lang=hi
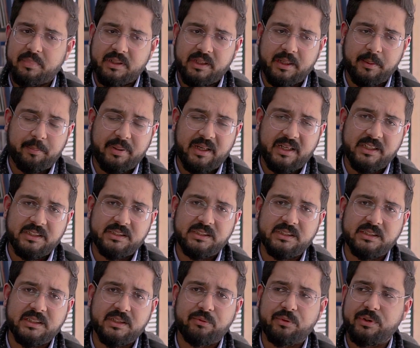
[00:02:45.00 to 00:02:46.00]
के पहली
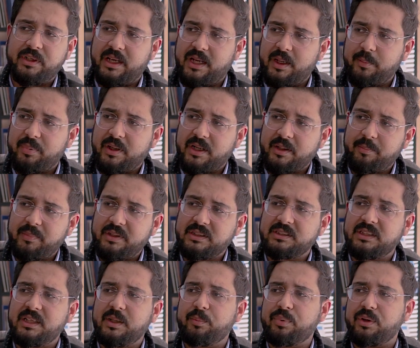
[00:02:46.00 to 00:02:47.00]
चीज़ कि वो नए
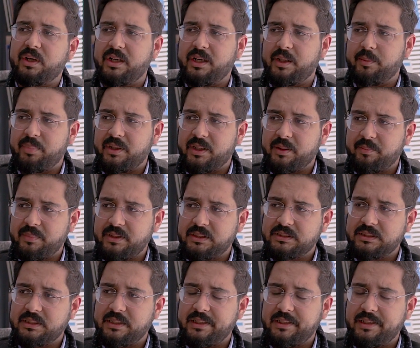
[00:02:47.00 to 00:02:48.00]
अपार्टमेंट्स हैं या पुराने
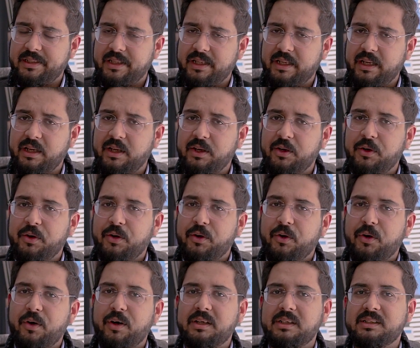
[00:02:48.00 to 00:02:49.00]
अपार्टमेंट्स हैं ठीक है
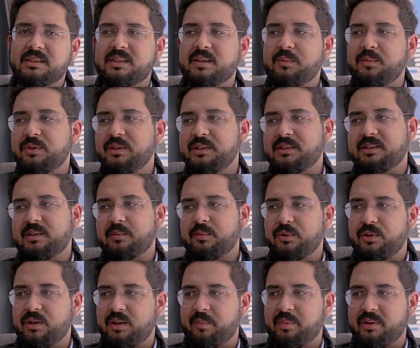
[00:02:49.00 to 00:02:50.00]
और इस्तांबुल
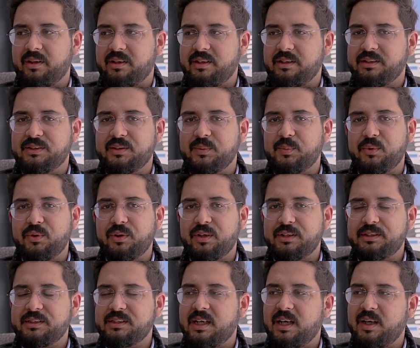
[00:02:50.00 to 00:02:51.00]
इस्तांबुल hai. Istanbul
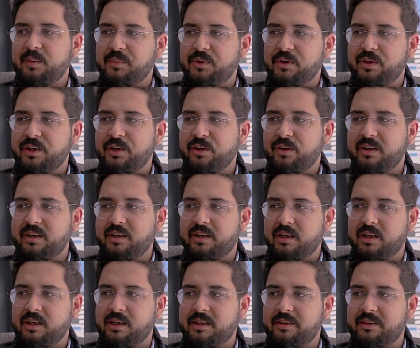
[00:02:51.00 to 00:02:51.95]
ka charm, you cannot uh,